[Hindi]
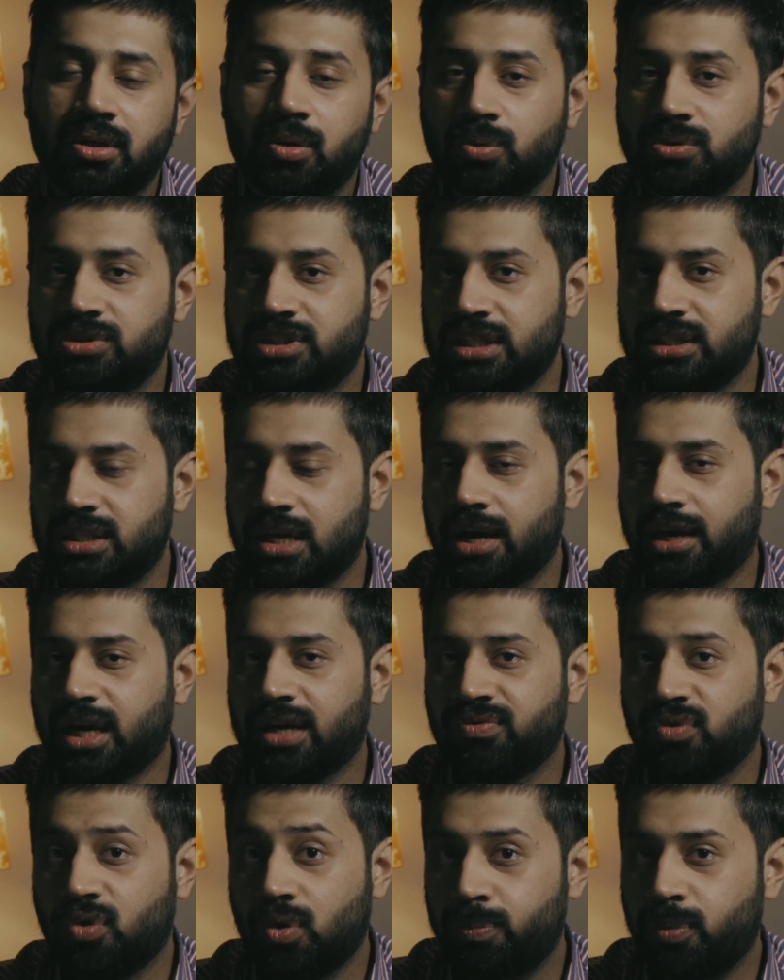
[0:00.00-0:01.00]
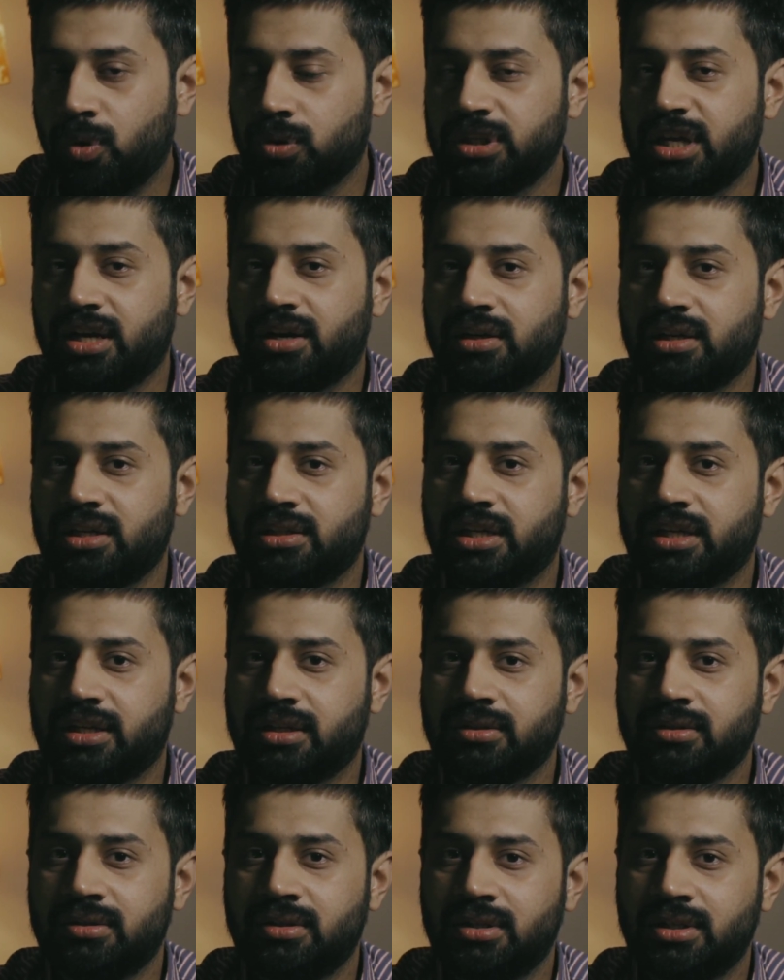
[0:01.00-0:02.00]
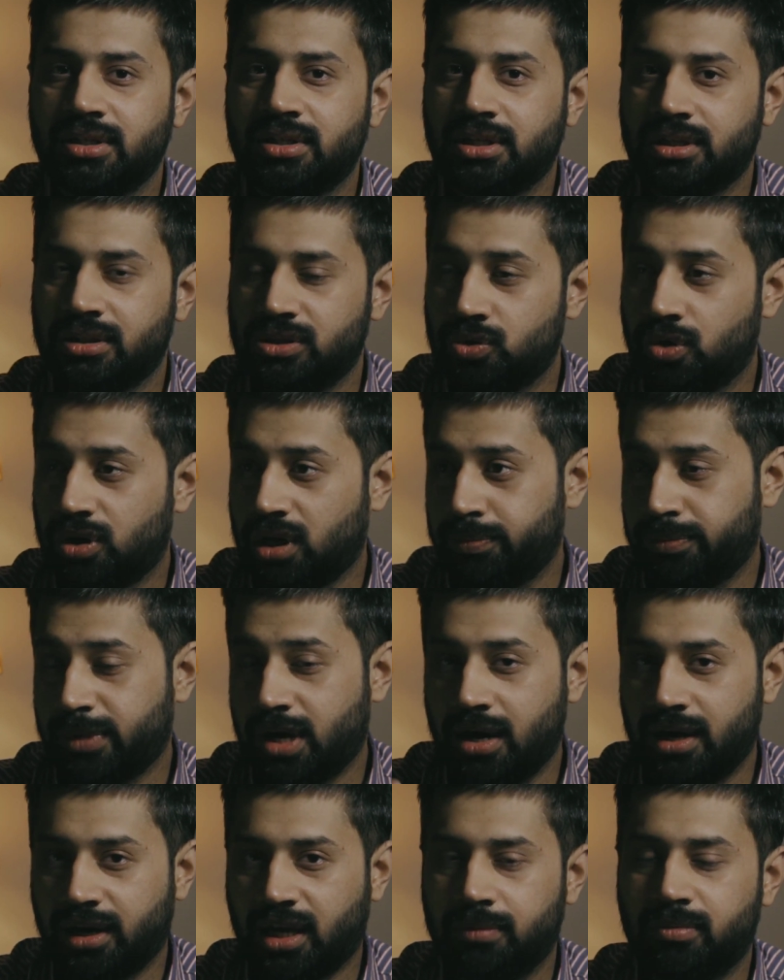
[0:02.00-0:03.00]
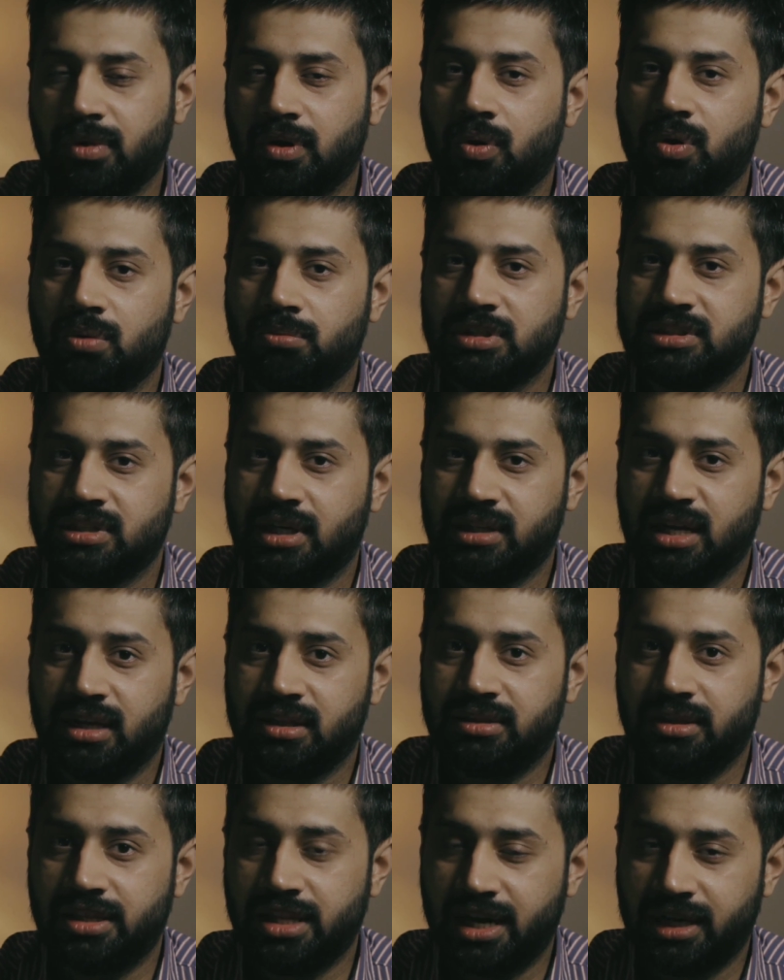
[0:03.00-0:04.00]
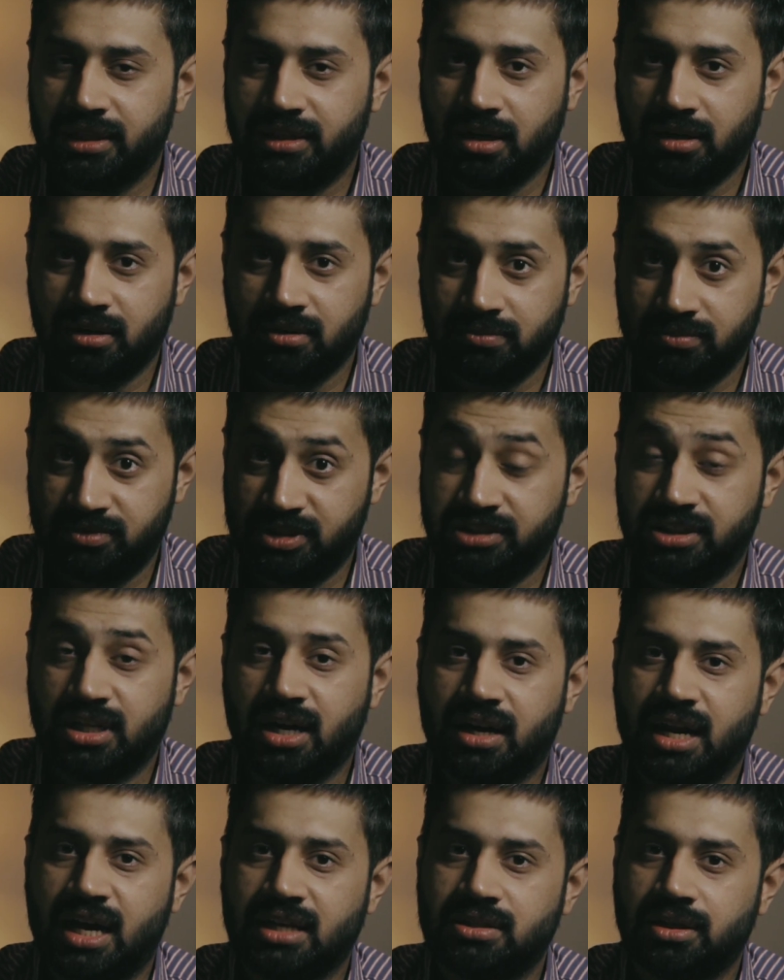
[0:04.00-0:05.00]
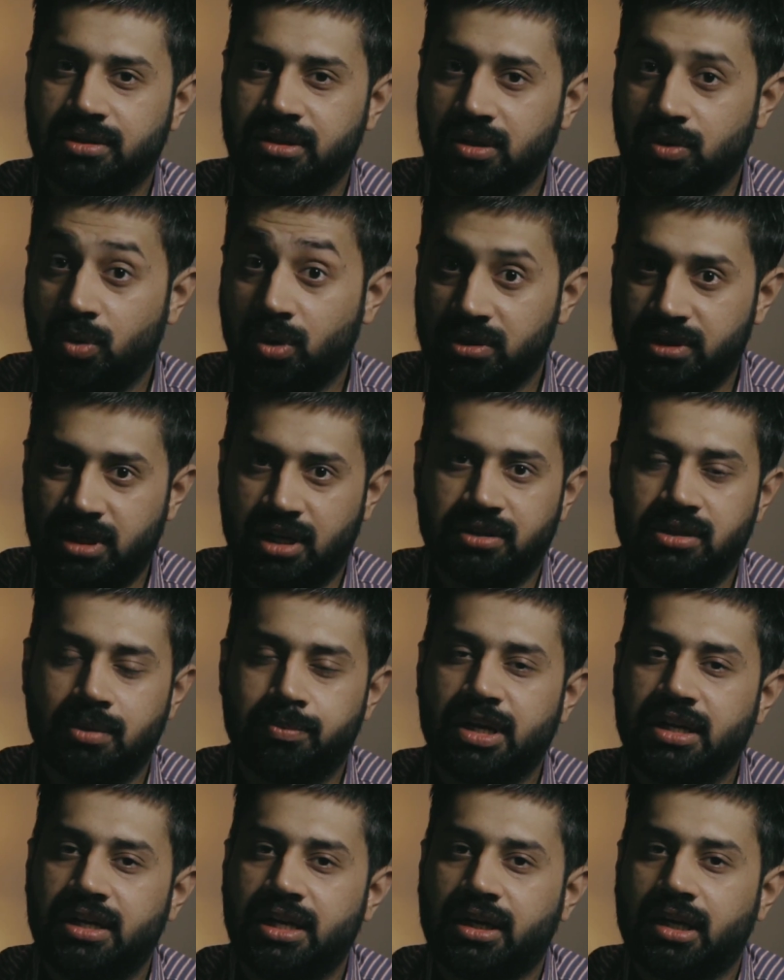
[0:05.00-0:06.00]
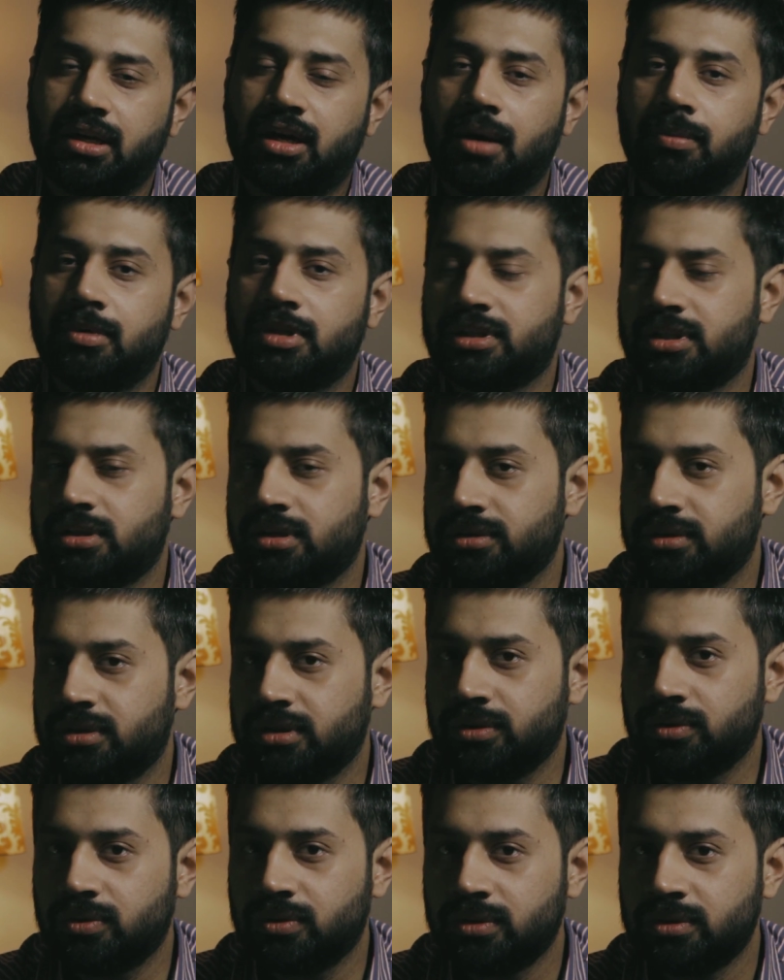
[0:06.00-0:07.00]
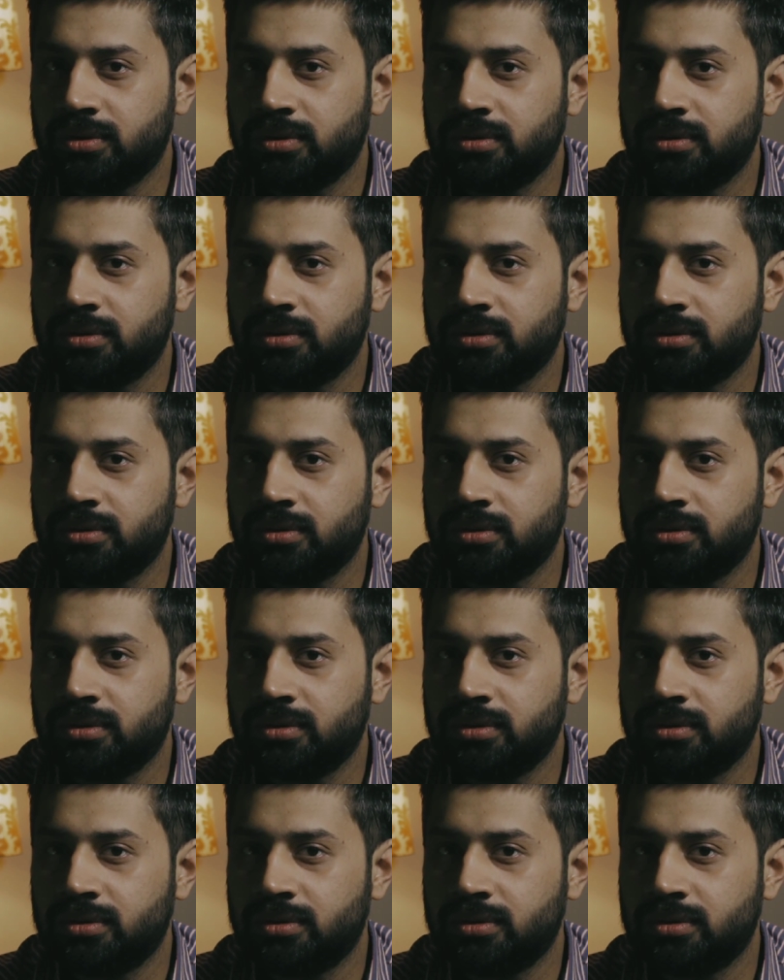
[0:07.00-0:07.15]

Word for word: उनसे जाके वो पौधे खरीदें जो कि बाहर के माहौल में ज़्यादा देर तक ज़िंदा रह सकते हैं और दरख्त बनने की काबिलियत रखते हैं